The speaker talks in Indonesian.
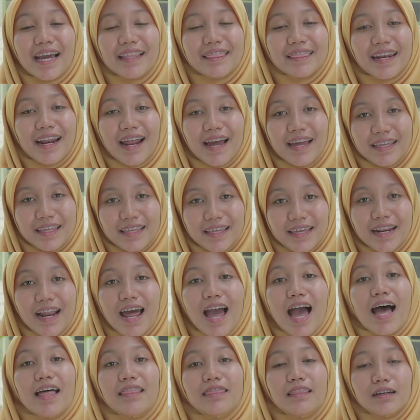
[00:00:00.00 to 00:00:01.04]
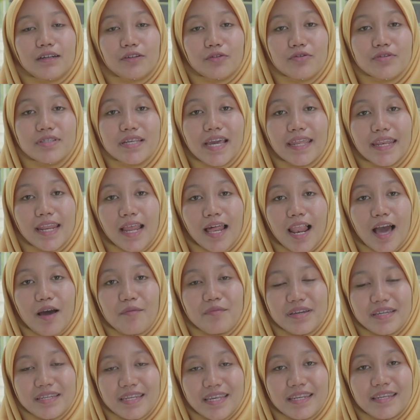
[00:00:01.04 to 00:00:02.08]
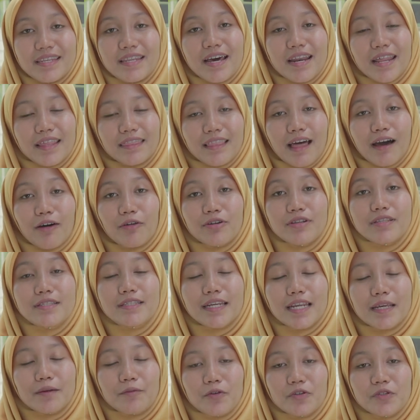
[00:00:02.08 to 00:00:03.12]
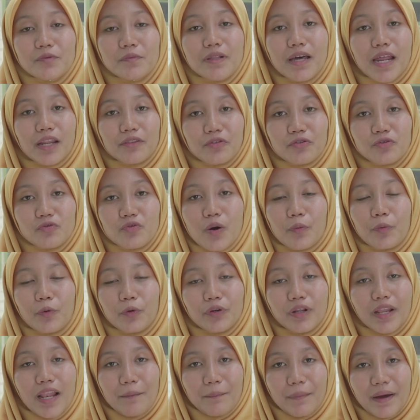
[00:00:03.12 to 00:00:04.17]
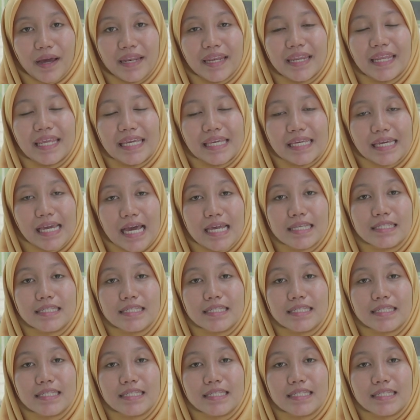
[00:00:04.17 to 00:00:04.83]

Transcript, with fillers: yang terakhir, Tengku Zainal Abidin dari tahun 1928 hingga